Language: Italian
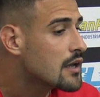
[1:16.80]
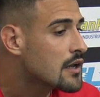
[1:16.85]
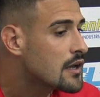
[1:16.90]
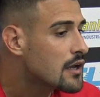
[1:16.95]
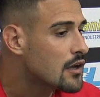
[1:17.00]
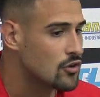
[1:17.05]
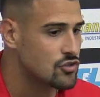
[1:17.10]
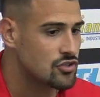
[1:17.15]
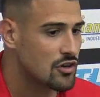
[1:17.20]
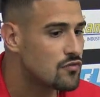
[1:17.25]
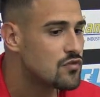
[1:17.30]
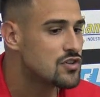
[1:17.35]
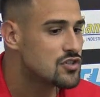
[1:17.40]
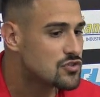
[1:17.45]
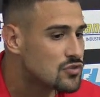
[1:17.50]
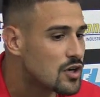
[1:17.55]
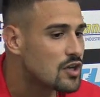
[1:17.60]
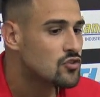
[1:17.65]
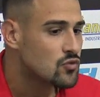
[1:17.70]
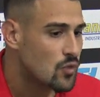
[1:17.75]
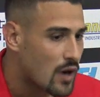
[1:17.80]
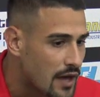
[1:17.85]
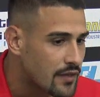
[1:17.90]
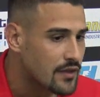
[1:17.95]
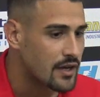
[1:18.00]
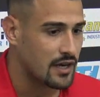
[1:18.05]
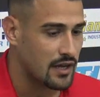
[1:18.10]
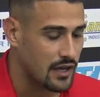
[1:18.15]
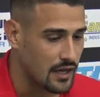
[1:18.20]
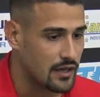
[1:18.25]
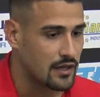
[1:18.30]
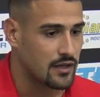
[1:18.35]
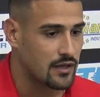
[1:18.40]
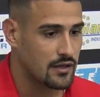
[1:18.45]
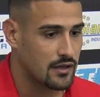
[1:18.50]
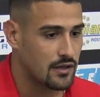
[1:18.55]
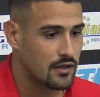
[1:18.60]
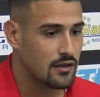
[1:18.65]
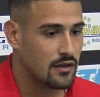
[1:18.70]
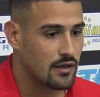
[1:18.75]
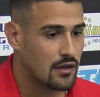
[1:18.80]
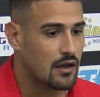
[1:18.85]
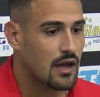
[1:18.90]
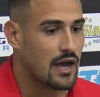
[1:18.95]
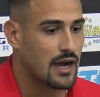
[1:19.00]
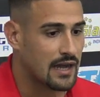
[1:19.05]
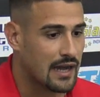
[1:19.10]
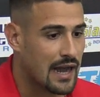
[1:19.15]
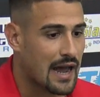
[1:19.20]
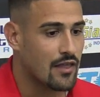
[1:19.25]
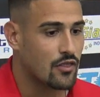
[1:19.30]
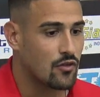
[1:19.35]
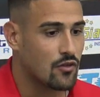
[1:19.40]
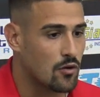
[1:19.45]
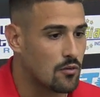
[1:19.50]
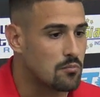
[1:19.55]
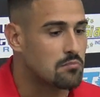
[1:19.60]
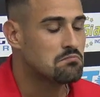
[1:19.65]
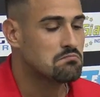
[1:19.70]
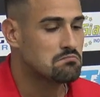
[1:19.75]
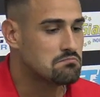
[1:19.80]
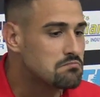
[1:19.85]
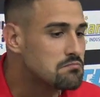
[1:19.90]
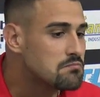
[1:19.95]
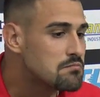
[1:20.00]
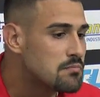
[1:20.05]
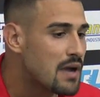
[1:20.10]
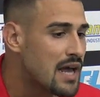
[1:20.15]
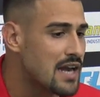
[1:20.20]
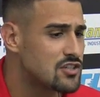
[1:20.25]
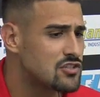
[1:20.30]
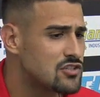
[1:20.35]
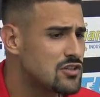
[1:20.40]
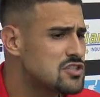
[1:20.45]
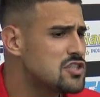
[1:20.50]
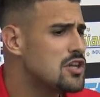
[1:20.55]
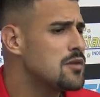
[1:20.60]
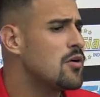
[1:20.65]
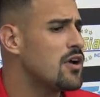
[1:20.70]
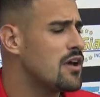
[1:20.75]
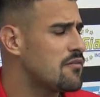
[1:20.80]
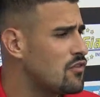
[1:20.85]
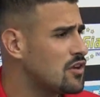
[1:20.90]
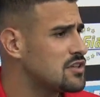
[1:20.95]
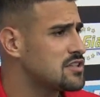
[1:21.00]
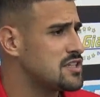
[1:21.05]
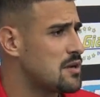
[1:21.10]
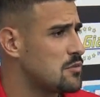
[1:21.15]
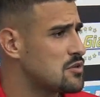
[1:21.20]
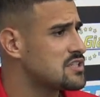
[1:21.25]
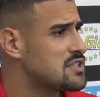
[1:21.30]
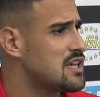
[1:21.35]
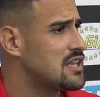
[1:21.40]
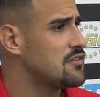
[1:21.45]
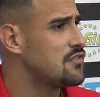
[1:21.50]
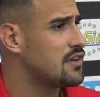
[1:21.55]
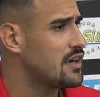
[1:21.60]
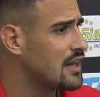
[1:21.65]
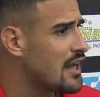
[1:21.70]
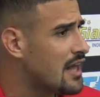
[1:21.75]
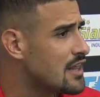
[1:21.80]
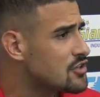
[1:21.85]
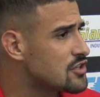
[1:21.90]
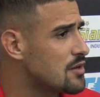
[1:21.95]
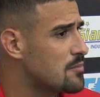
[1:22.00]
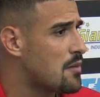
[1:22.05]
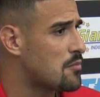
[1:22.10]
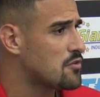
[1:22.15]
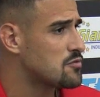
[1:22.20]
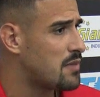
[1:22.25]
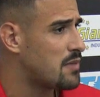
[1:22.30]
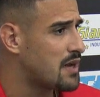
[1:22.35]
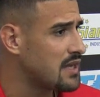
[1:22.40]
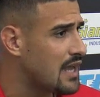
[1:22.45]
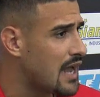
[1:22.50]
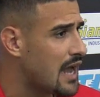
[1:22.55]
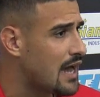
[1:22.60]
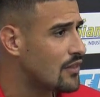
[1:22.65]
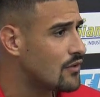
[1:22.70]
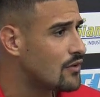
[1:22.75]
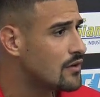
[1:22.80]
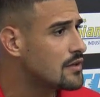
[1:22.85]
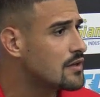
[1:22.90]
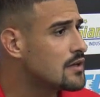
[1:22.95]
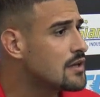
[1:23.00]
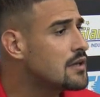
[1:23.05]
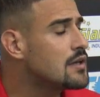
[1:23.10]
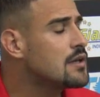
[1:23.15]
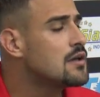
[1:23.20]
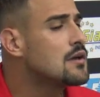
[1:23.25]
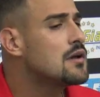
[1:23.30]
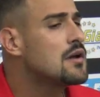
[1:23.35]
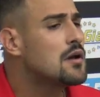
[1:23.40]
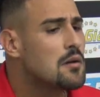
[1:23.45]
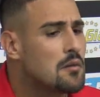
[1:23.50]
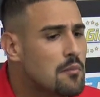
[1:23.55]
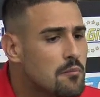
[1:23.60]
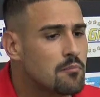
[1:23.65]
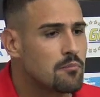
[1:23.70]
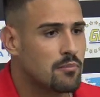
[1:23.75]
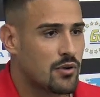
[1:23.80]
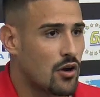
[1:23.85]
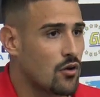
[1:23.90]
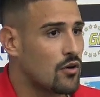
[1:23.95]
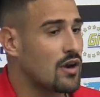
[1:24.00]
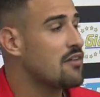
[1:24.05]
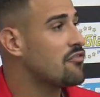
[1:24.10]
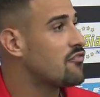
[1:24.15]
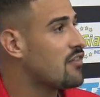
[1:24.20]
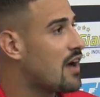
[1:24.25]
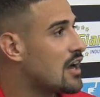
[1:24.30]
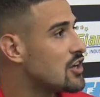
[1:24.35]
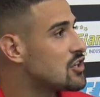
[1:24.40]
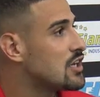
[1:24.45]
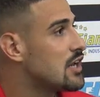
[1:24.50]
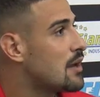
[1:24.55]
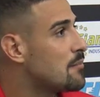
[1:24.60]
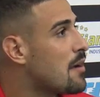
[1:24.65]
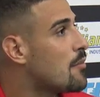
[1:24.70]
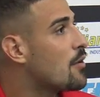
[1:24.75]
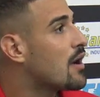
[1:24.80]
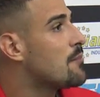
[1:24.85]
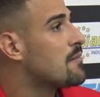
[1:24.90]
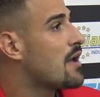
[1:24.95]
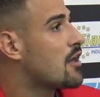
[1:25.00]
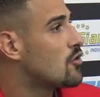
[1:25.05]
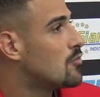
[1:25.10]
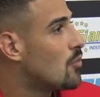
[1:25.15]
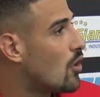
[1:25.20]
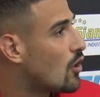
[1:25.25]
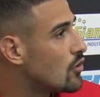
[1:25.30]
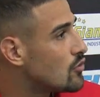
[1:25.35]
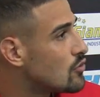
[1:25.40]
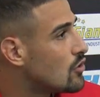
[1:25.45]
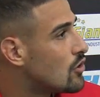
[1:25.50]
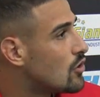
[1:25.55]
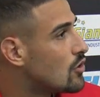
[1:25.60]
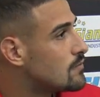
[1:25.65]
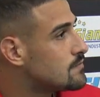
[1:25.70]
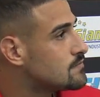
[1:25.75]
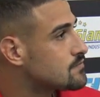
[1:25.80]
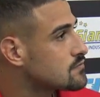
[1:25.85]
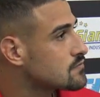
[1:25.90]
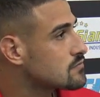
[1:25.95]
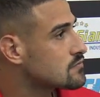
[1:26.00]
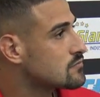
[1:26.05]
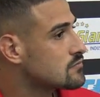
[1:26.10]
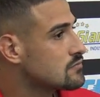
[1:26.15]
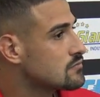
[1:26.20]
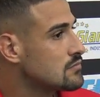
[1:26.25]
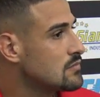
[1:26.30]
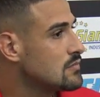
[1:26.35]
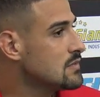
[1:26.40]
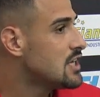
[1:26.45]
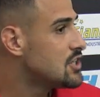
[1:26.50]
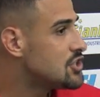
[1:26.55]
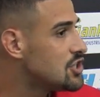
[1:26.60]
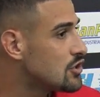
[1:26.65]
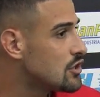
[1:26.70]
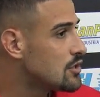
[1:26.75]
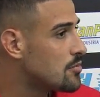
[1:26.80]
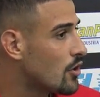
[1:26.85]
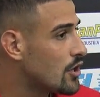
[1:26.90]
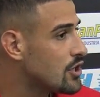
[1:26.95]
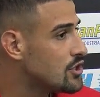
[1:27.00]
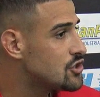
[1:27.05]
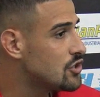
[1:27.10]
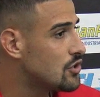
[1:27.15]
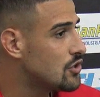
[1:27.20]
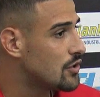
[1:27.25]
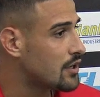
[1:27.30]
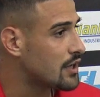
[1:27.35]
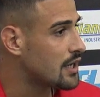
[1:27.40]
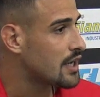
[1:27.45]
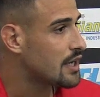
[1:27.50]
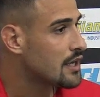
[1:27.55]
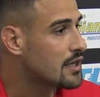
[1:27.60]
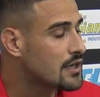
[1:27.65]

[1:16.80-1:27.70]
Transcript: che oggi ho visto una squadra che ha creato bene situazioni poi a volte siamo stati frenerici abbiamo sbagliato però non è facile abbiamo cambiato modulo nel giro di pochi giorni